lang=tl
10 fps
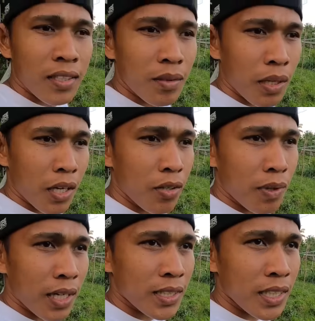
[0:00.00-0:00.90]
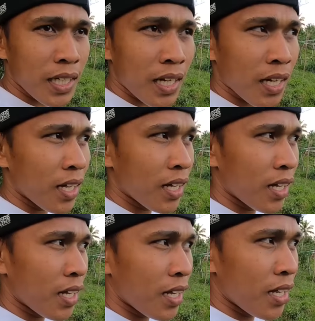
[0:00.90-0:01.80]
Si Magayon mga kasinag,
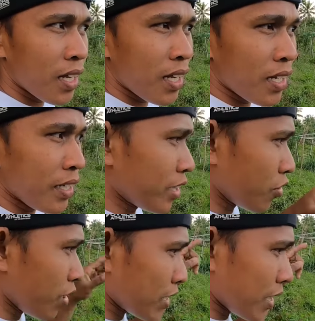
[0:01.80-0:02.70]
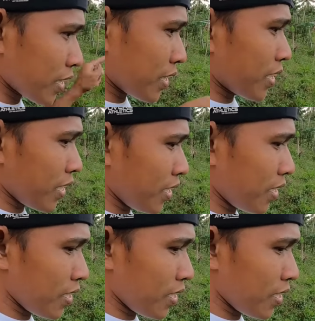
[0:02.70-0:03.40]
dito dati nakatira.